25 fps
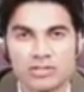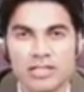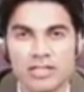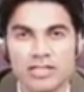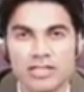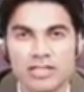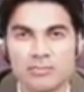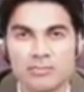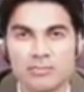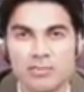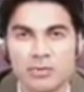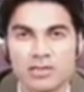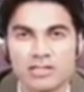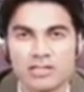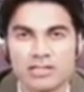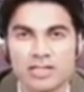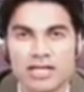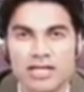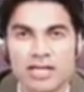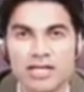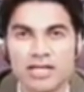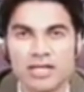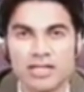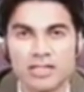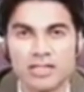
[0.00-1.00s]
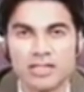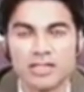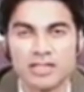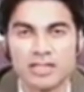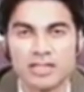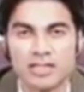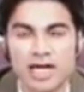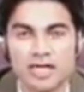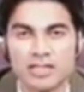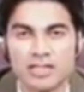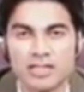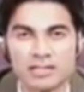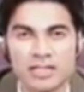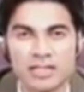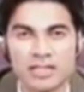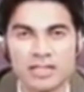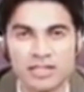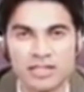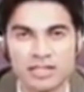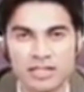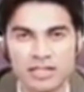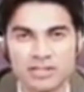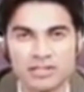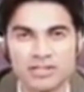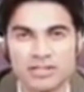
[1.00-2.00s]
जोन सा ये बोलता है
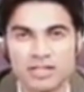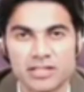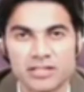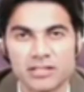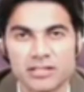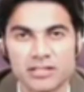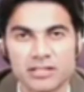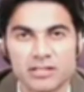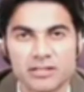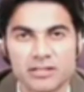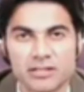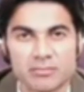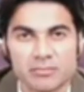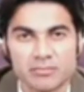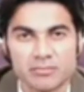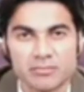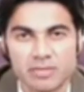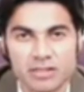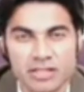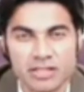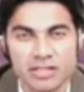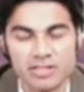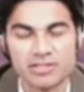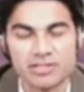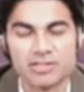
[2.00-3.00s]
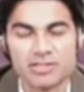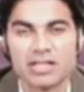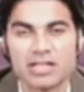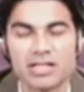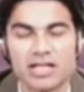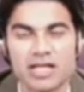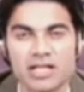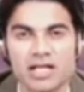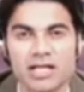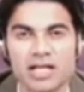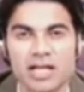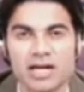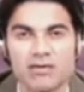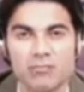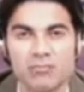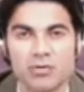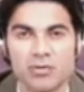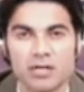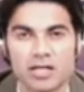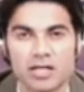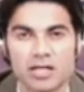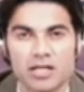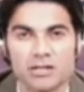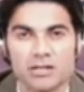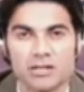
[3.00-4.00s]
खासकर क्रिश्चियन क्रिश्चियन के खिलाफ
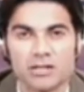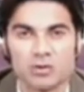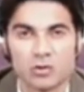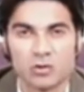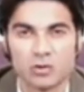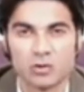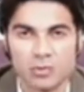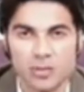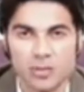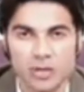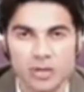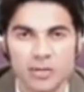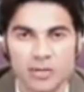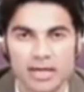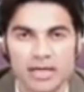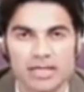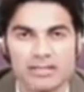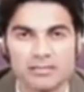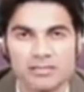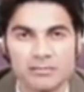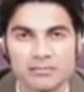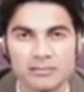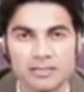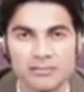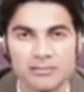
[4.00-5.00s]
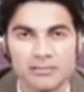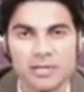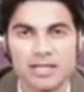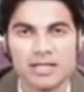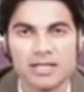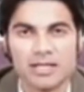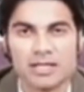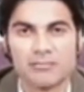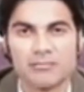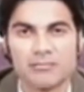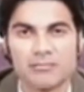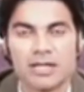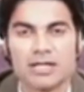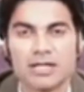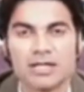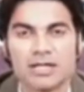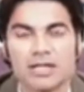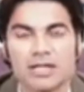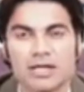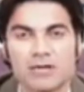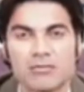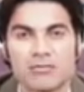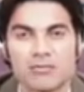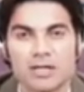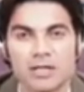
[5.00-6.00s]
बोल रहा है उस पर पहले सबसे पहले
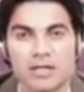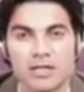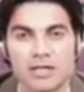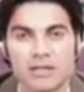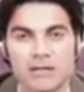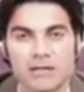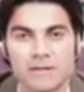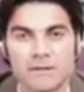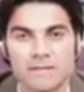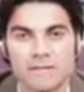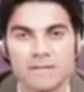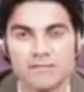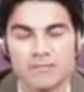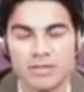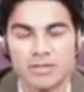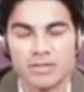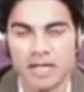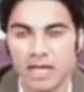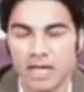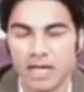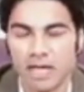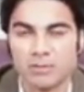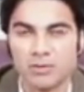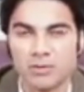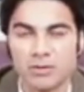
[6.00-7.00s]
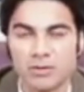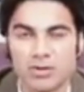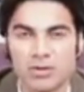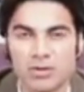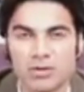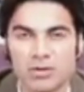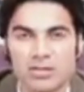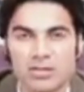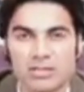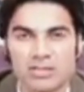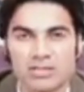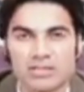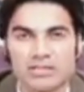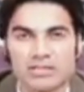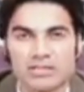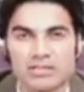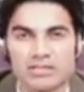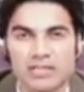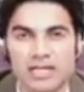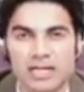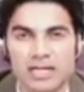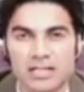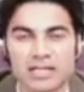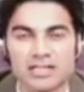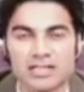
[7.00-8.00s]
कंप्लेंट कराऊंगा कि आपको
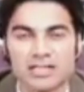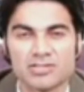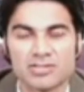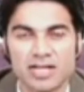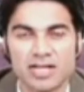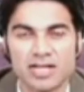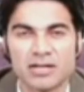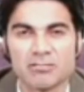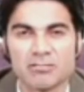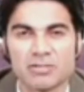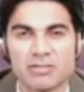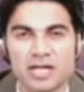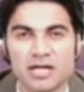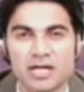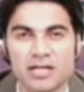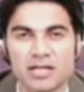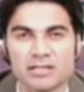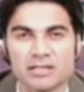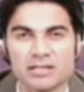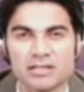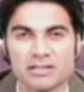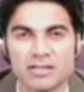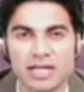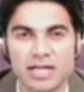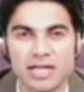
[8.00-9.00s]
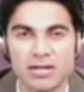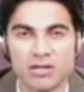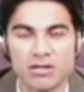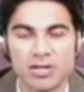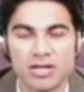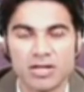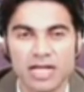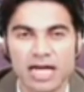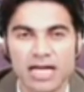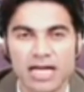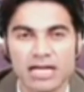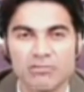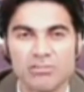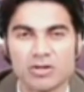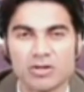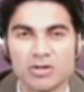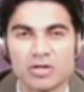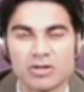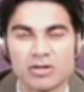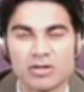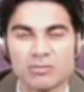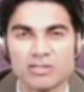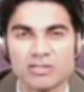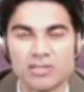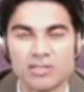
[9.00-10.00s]
अरे शर्म कर तेरे को लाइव
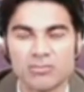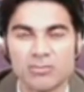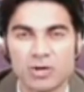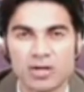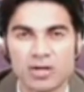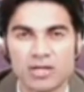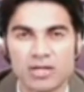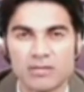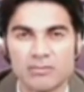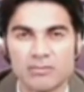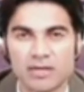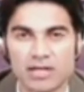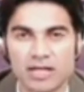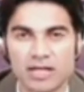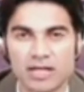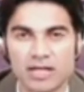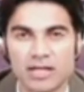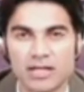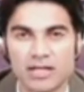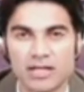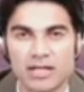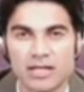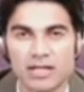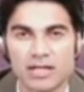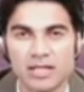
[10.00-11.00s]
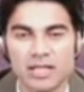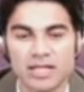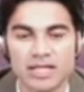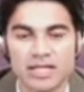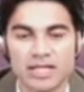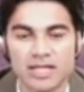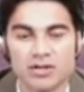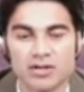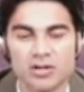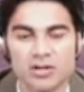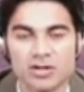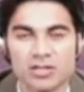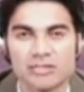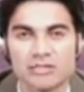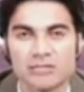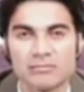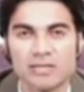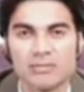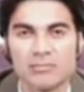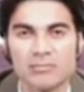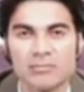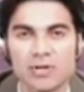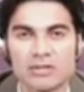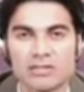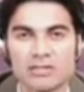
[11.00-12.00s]
में होकर मुझे बोलना पड़ रहा है और
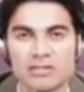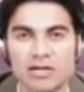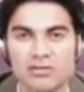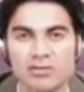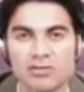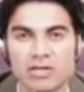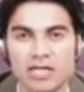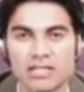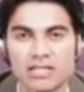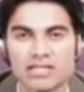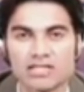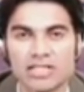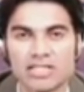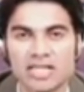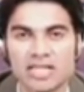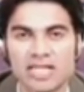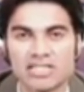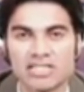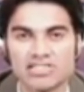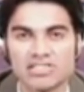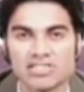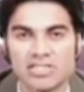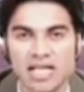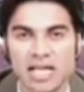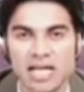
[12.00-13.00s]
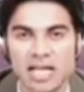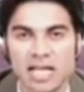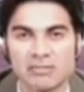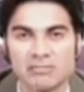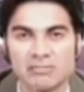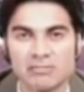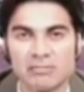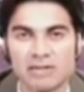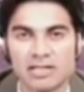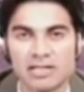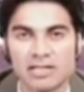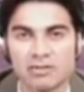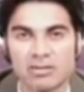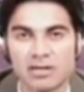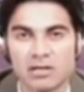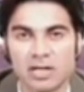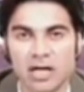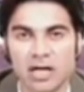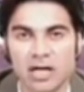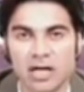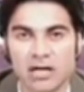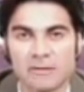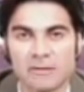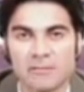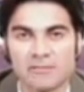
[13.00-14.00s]
जब मैं बोलता हूँ ना तेरा चैनल भी बंद
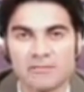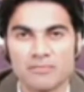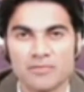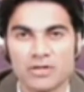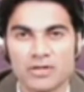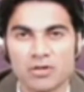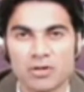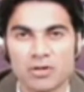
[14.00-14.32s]
होगा